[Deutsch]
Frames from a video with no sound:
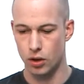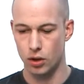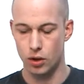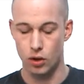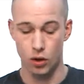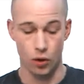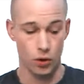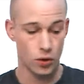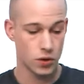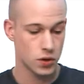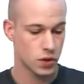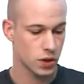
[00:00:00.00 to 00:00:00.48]

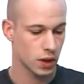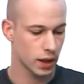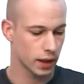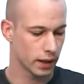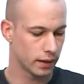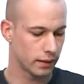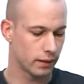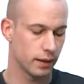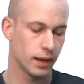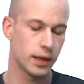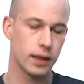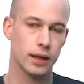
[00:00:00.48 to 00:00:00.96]
größere,
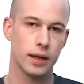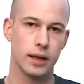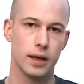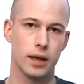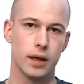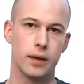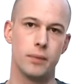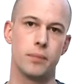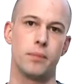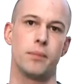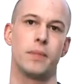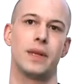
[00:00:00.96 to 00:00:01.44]

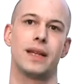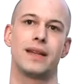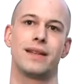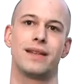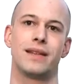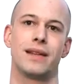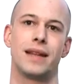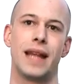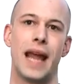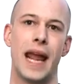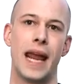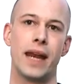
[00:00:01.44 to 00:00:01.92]
dickere mit
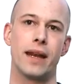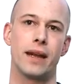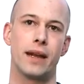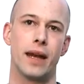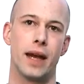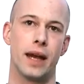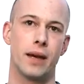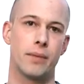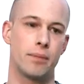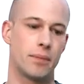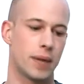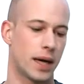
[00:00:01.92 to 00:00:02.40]

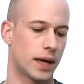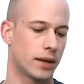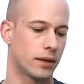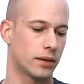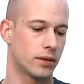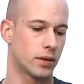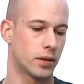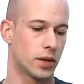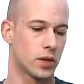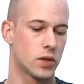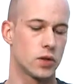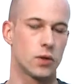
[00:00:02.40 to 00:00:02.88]

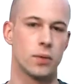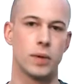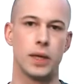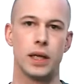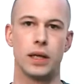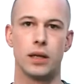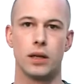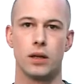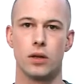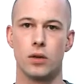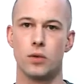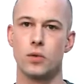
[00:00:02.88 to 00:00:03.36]
Leineneinband oder so wie
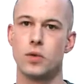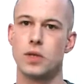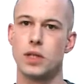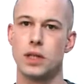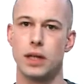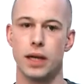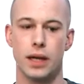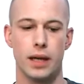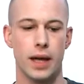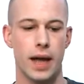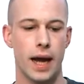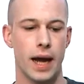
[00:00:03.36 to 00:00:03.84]
hier
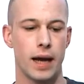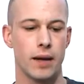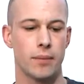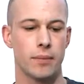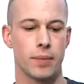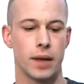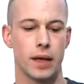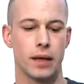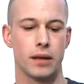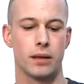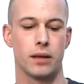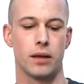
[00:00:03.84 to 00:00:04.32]
Kunstleder
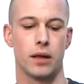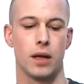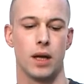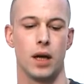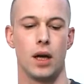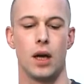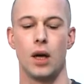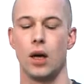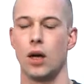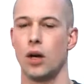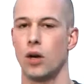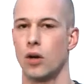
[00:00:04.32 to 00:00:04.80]
einband,
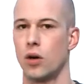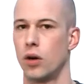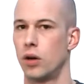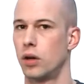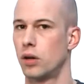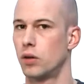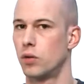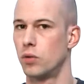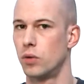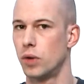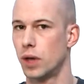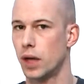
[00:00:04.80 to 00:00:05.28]

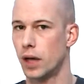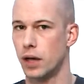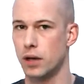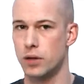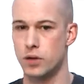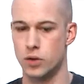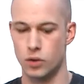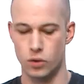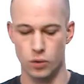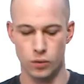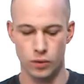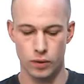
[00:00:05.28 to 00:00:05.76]
können
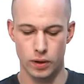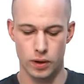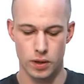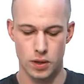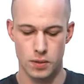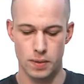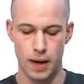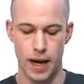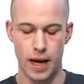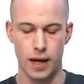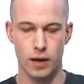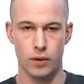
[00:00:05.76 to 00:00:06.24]
durchaus 100,
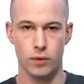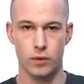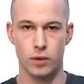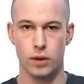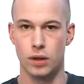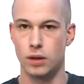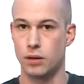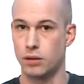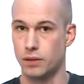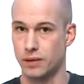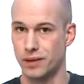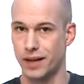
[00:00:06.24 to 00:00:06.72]

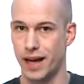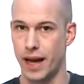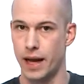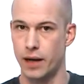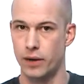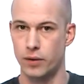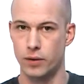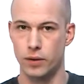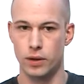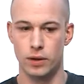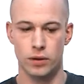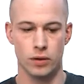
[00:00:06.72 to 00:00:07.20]
200,
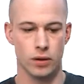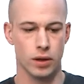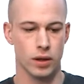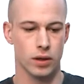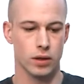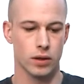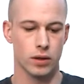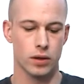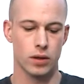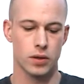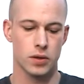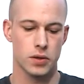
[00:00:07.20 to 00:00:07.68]
300
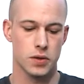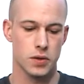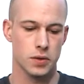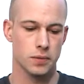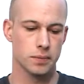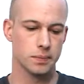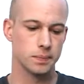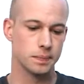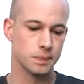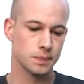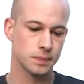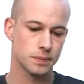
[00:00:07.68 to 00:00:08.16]
Euro
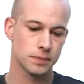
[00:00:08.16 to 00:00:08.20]
kosten.